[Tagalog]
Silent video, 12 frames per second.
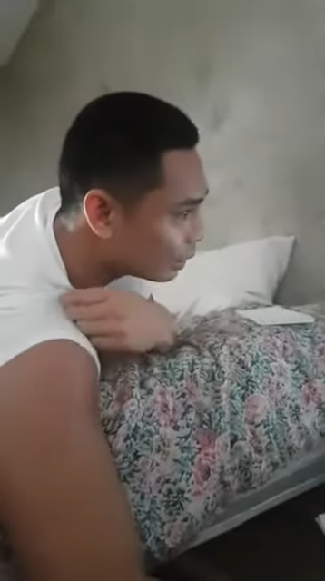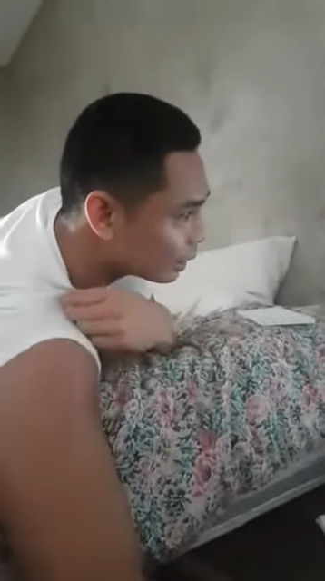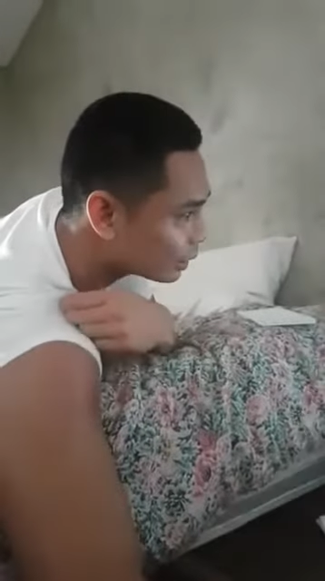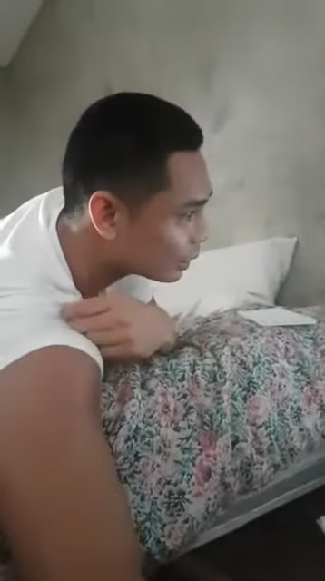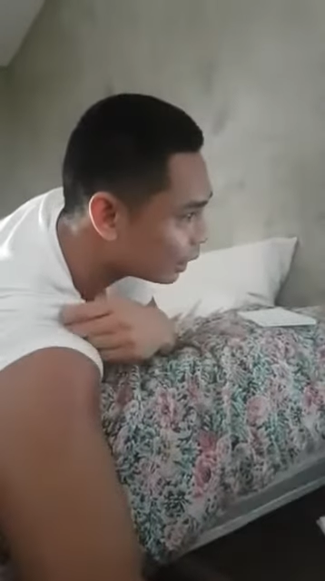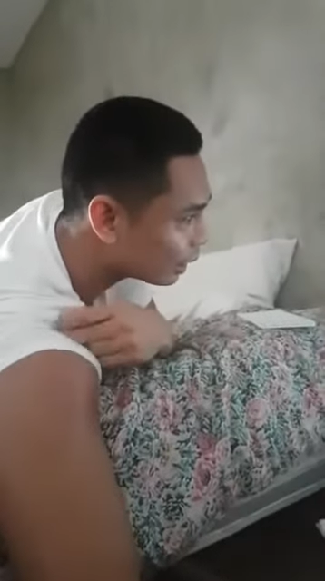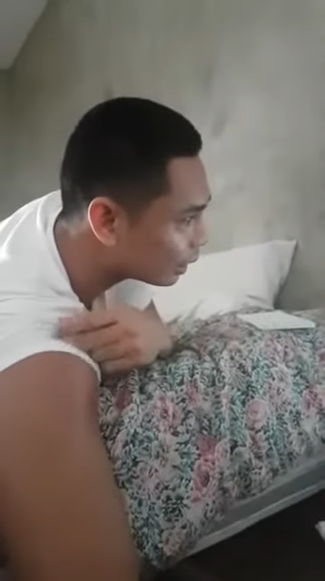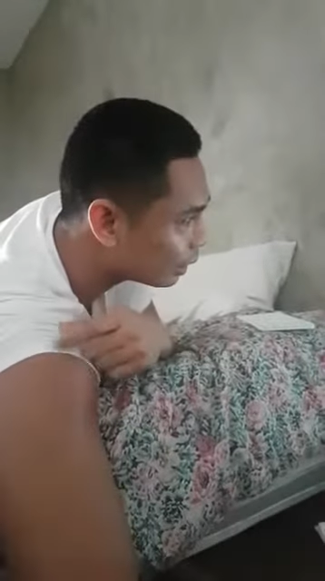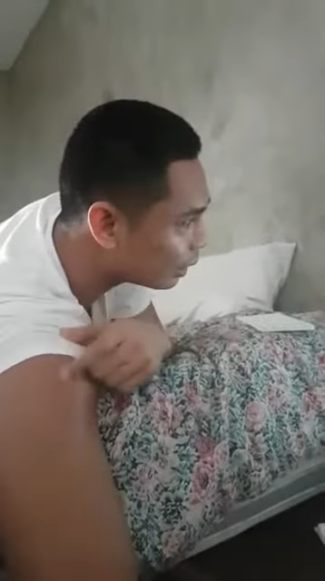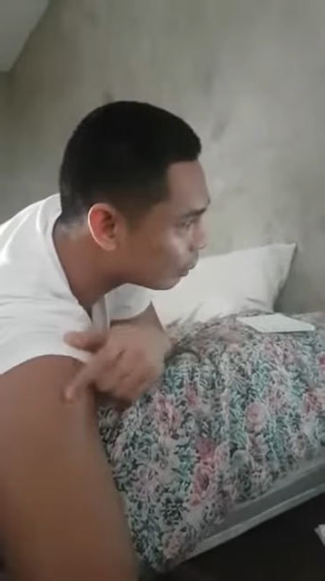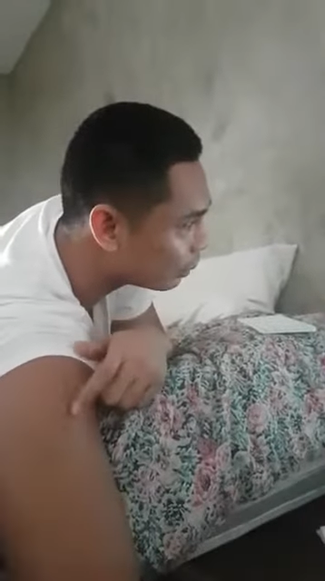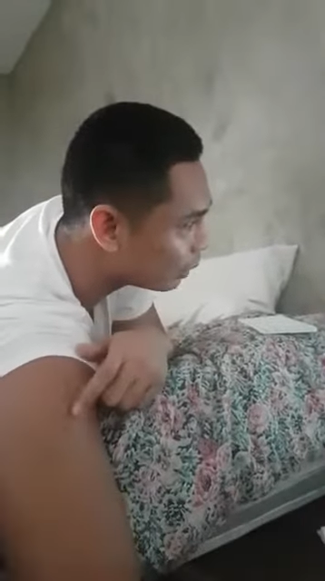Nag-start
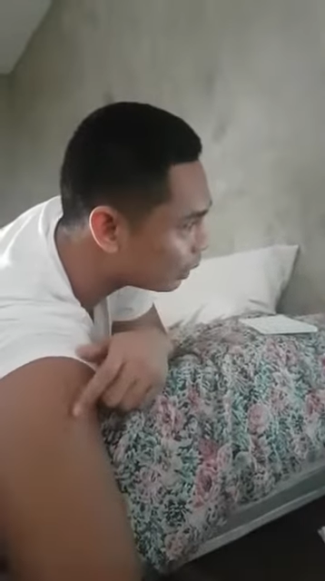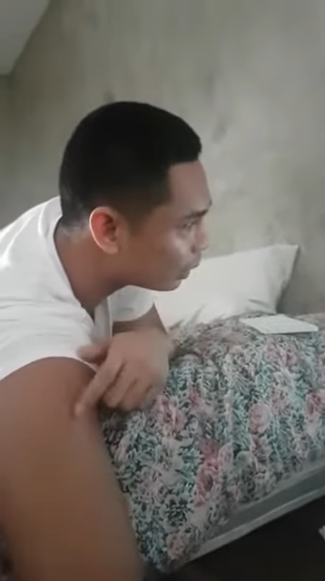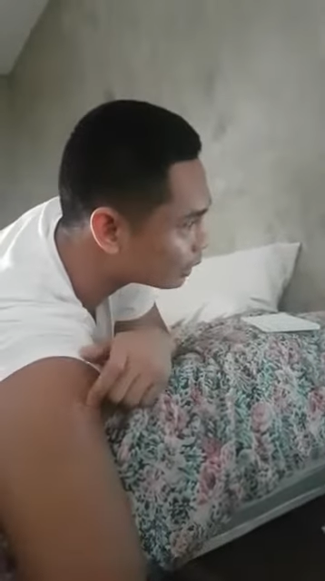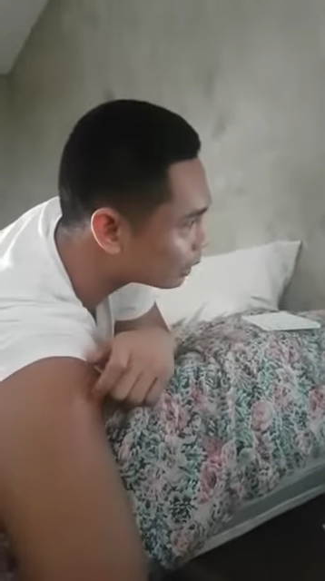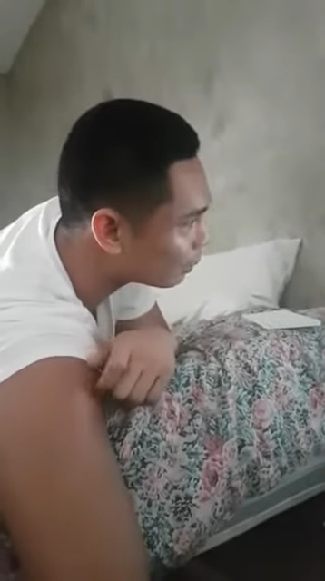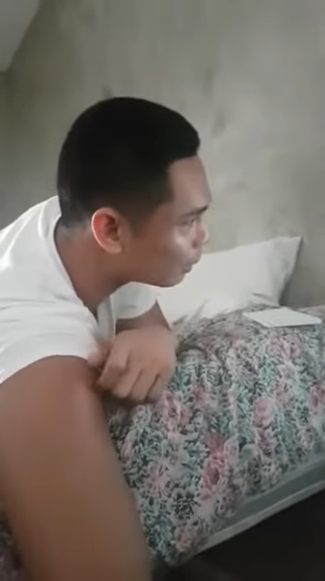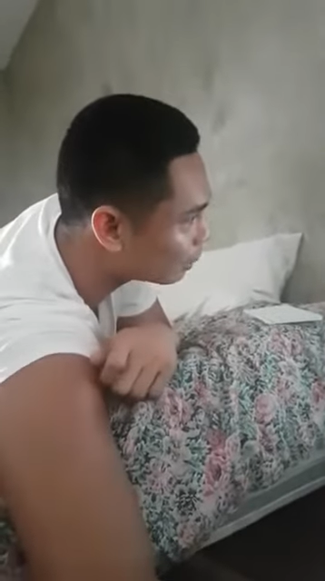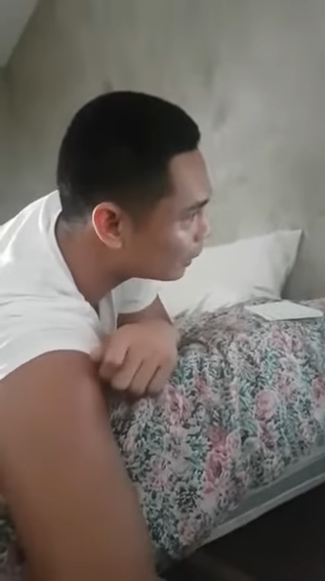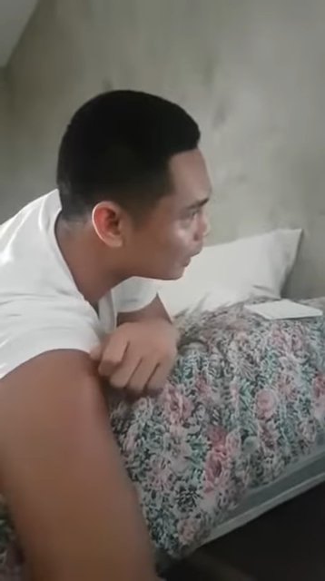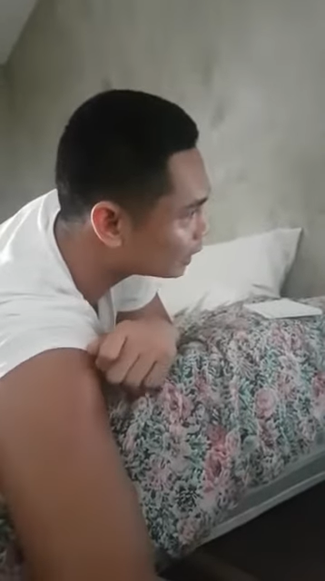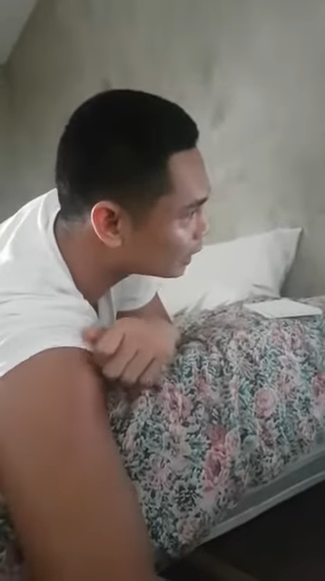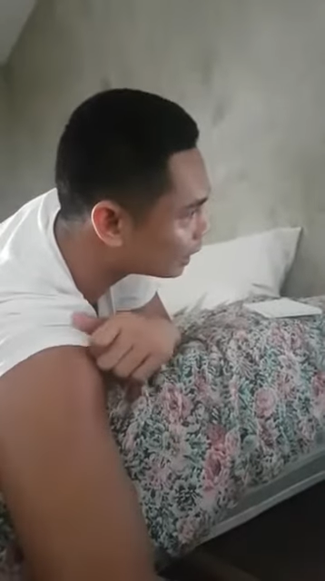lang po ako sa
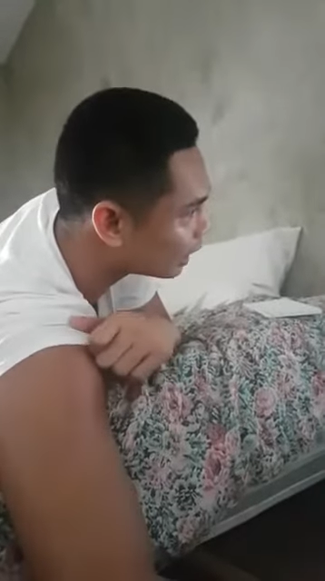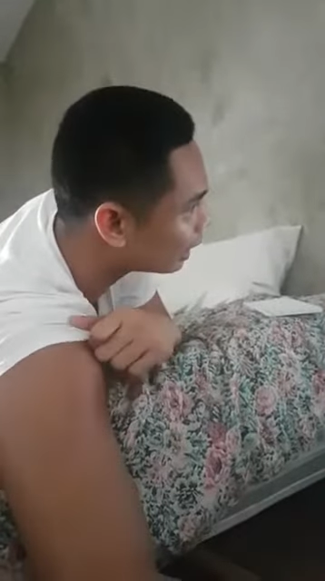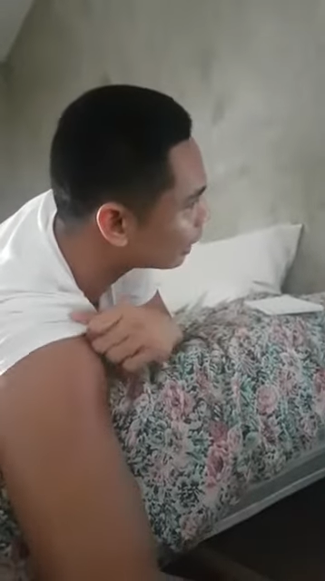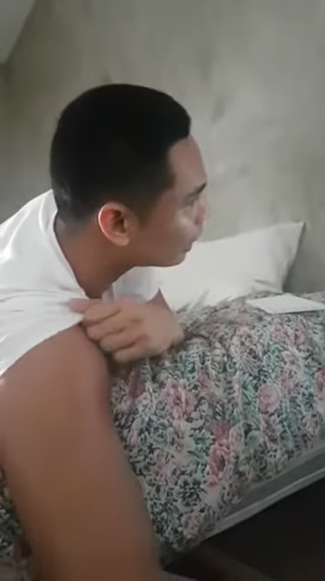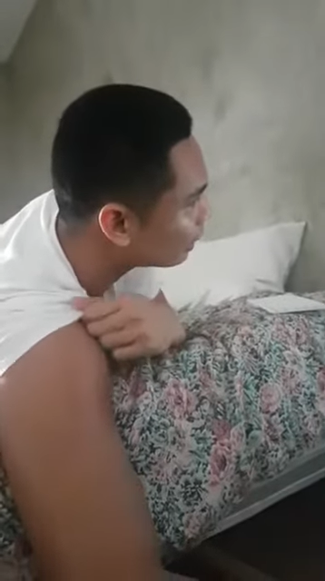probinsya.